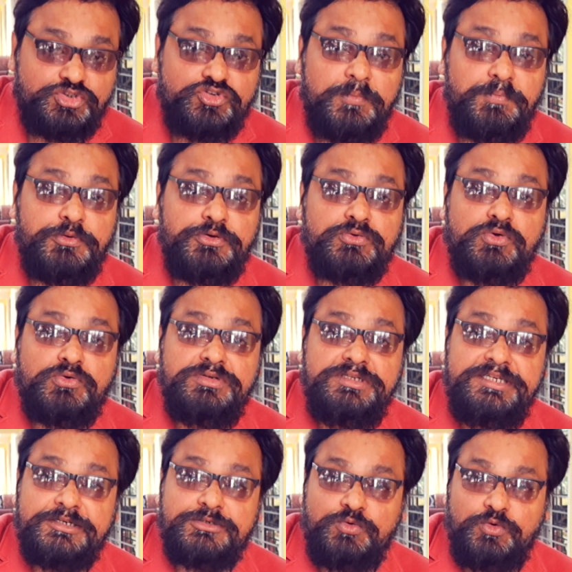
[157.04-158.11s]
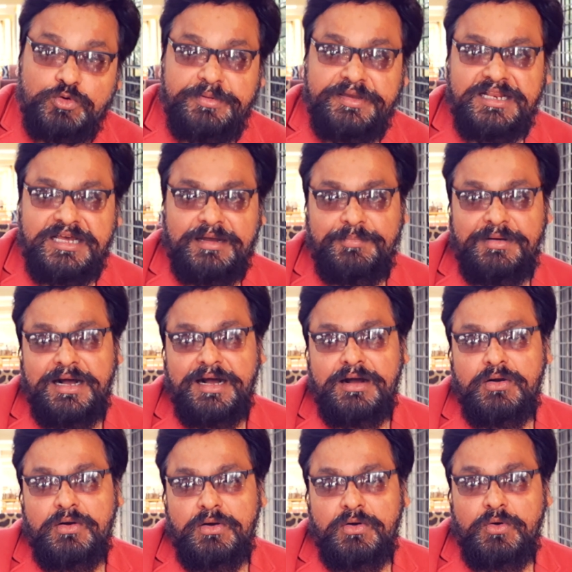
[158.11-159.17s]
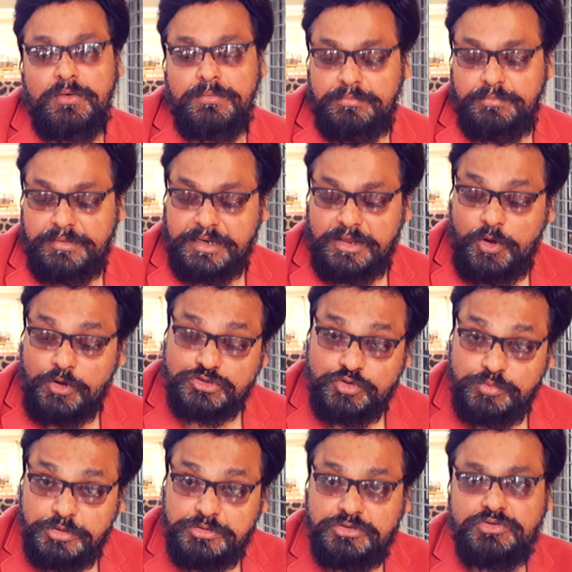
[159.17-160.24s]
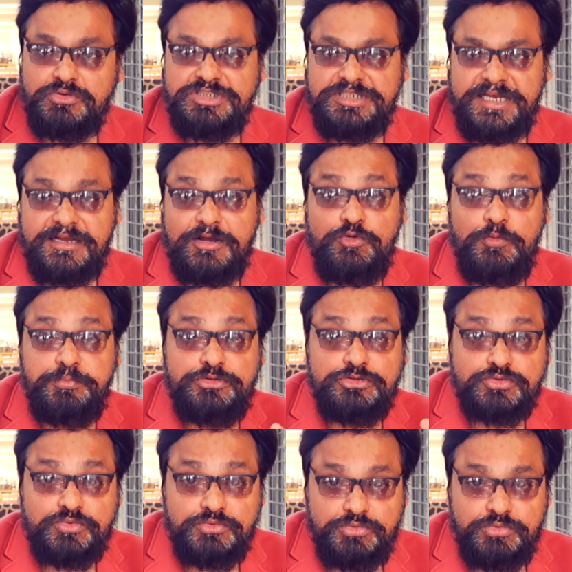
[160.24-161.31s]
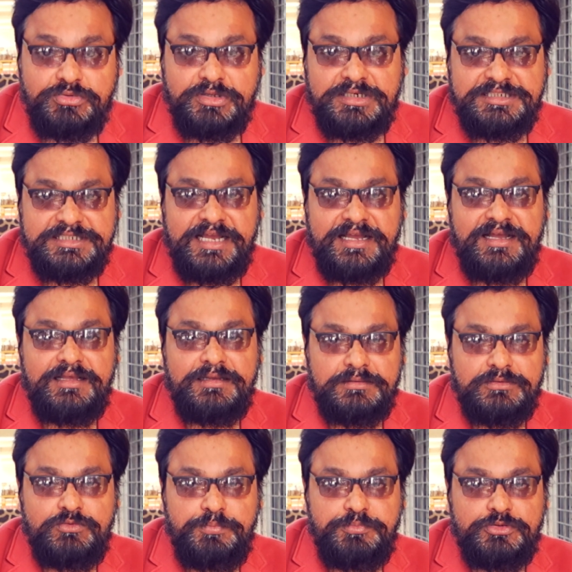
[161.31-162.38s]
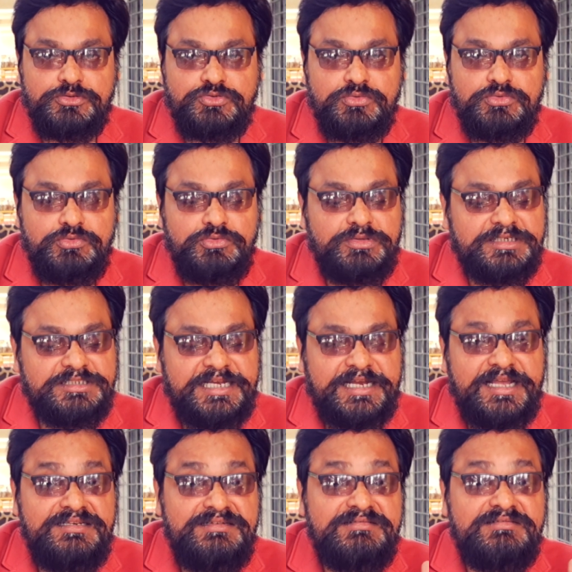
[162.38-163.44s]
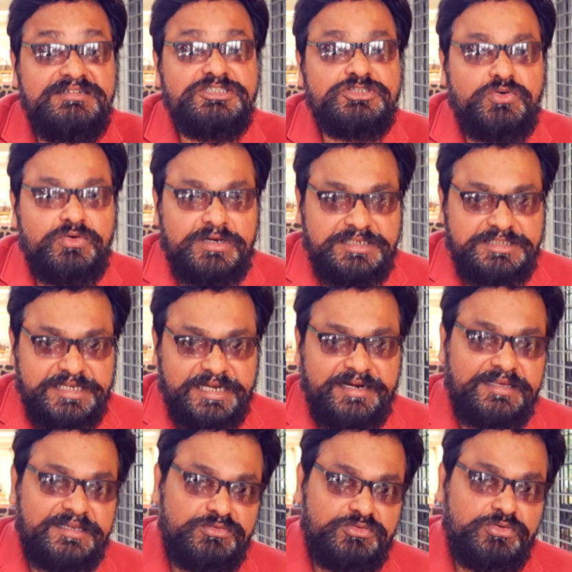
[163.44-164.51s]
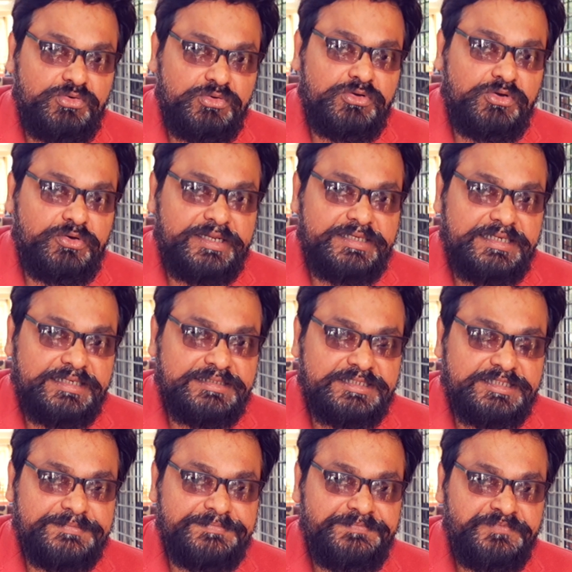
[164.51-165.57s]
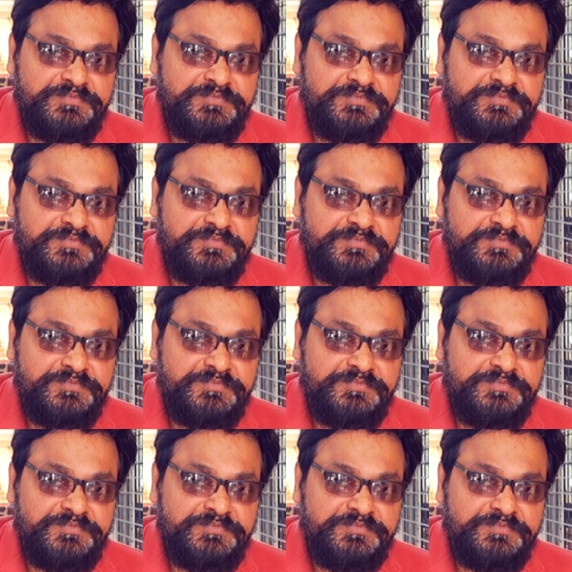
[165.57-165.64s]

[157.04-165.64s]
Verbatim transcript: সম্পর্ক ক্রিয়েট করবে না বা মানে অশুভত্বর জায়গা গুপ্ত শত্রুতার জায়গা গুপ্ত শত্রুতার জায়গা ইনক্রিজ করার জায়গাটা কিন্তু লক্ষ্য করা যাচ্ছে